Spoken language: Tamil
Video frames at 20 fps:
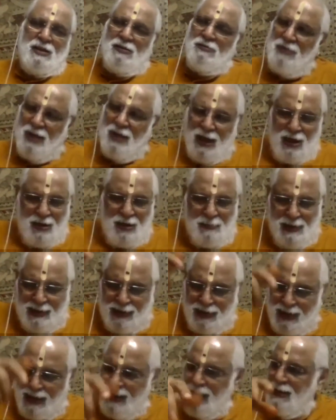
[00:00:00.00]
வேலும்
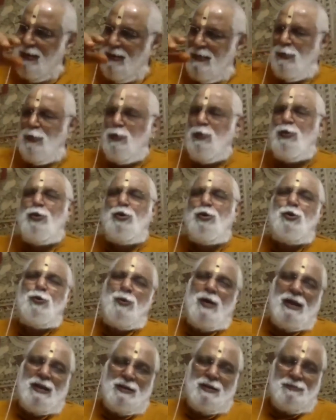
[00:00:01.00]
அதனை
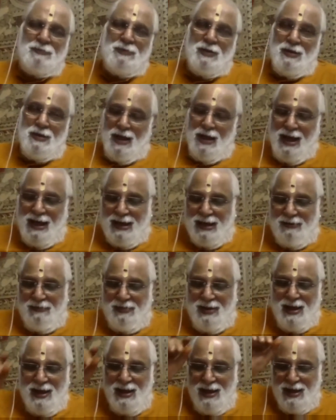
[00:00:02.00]
ஊடுருவாது
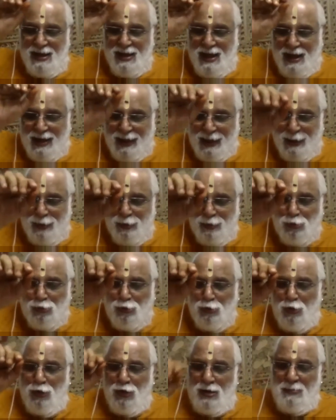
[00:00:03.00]
ஆகவே
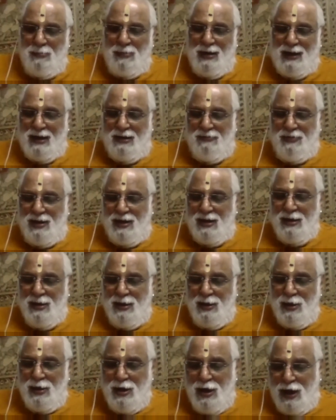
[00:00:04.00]
கரைத்தோல் மரவர்
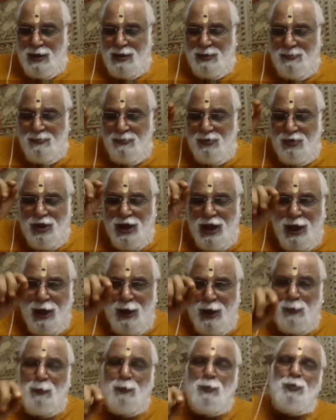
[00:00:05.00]
கடும்
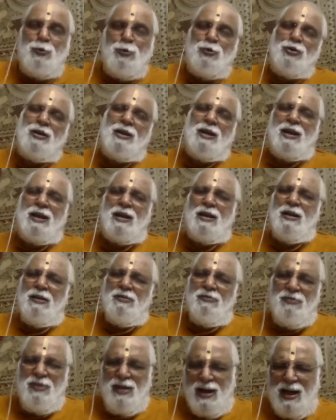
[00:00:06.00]
தேர் ஊருனர்
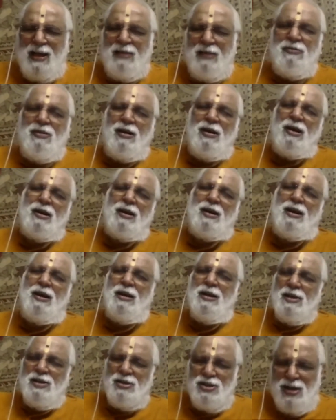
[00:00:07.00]
விரைவாக
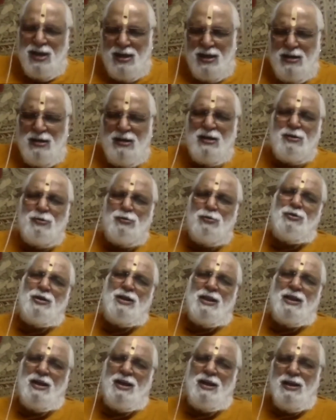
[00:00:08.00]

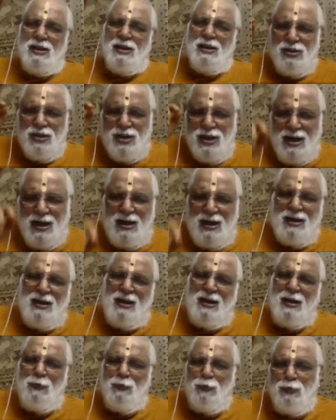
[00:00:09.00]
செல்லக்கூடிய
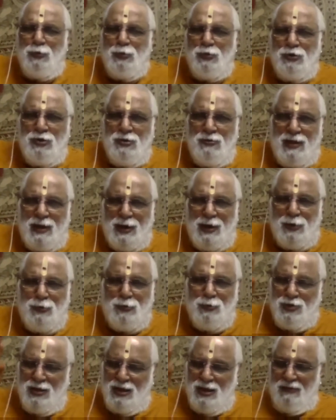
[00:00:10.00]
தேரிலே ஊர்ந்து
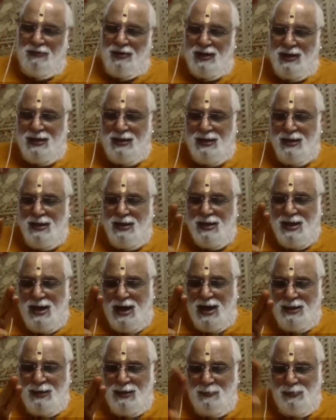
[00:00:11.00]
வரக்கூடியவர்கள்
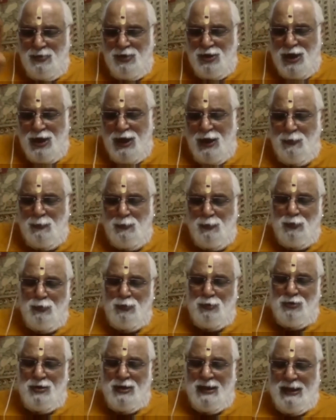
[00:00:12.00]
கடும் தேர்
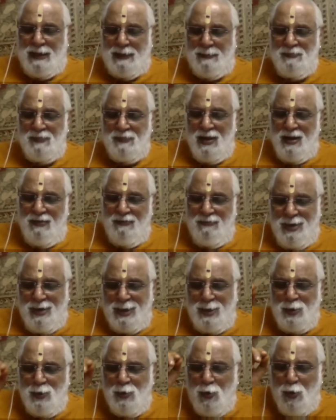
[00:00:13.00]
ஊருனர்
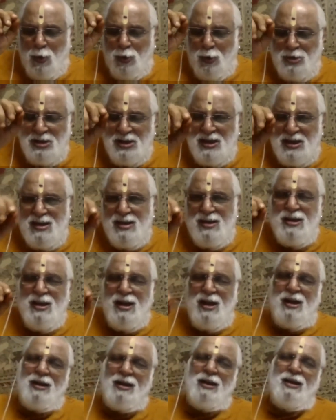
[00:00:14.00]
வெண்கோட்டி
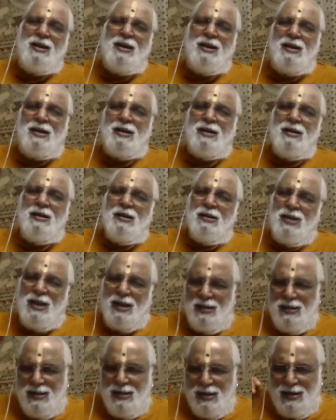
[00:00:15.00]
யானையர்
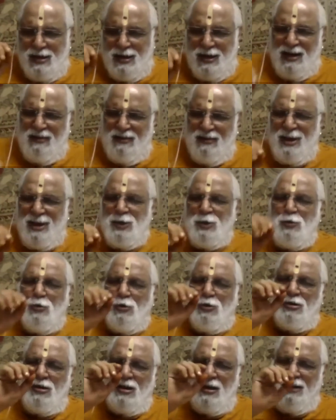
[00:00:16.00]
தந்தங்களை
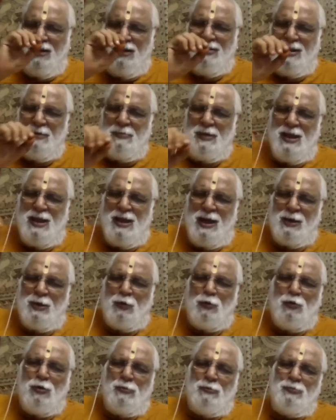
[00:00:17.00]
வெண்கோடுன வெண்மையான
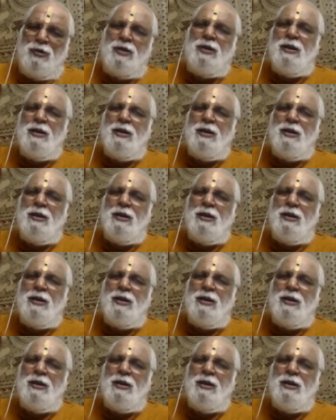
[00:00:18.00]
கொம்பு